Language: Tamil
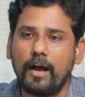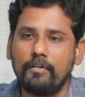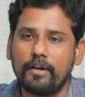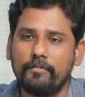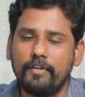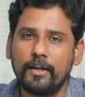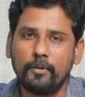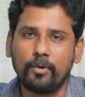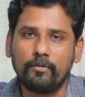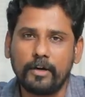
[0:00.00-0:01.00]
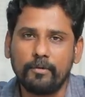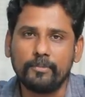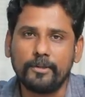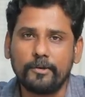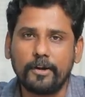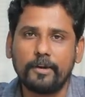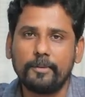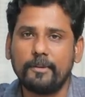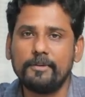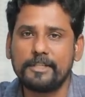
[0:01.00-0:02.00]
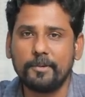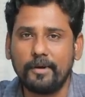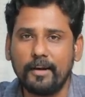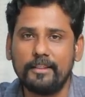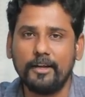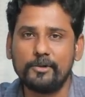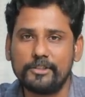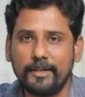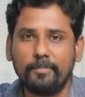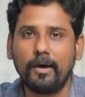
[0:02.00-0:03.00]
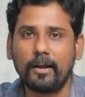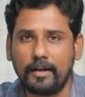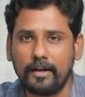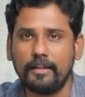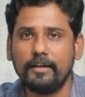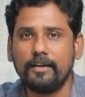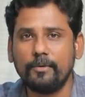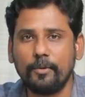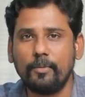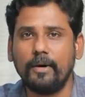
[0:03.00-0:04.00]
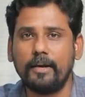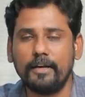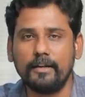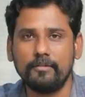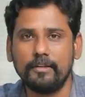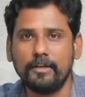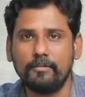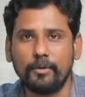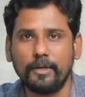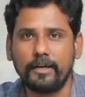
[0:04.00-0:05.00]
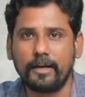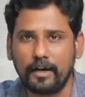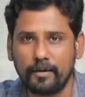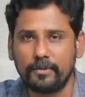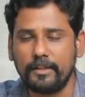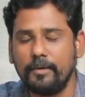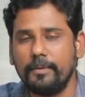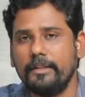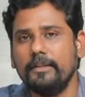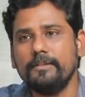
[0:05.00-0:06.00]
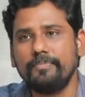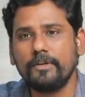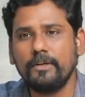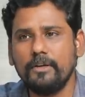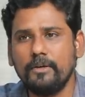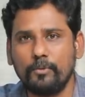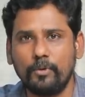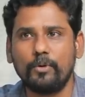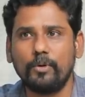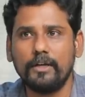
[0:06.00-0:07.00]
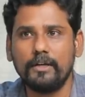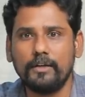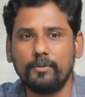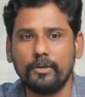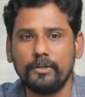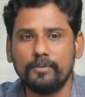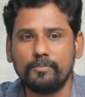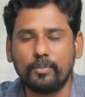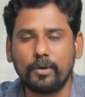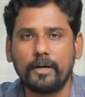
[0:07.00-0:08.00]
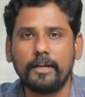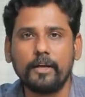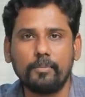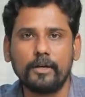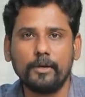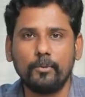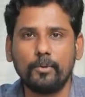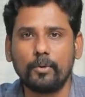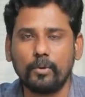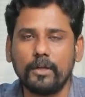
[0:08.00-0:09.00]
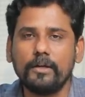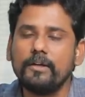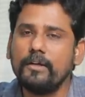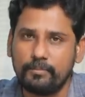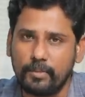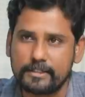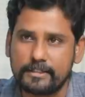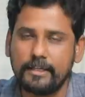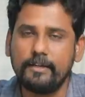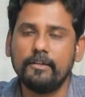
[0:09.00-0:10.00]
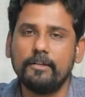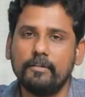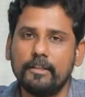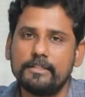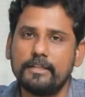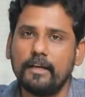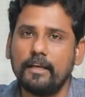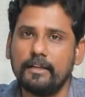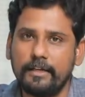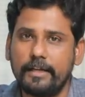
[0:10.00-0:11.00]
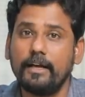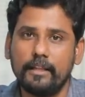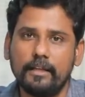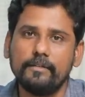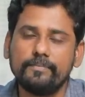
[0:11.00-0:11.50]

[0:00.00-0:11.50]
அவருக்கு வேற ஒரு வடிவம் இது வரைக்கும் நம்ம தமிழ் சினிமாவில் தனுஷை பார்க்காத ஒரு பாணியில் வந்து அவருடைய களம் வந்து அமையுது ஊருக்குள்ளே ஒரு புறக்கணிக்கப்பட்ட ஊருக்குள்ளே பஸ்ஸே வந்து வந்து சேராத நிற்காத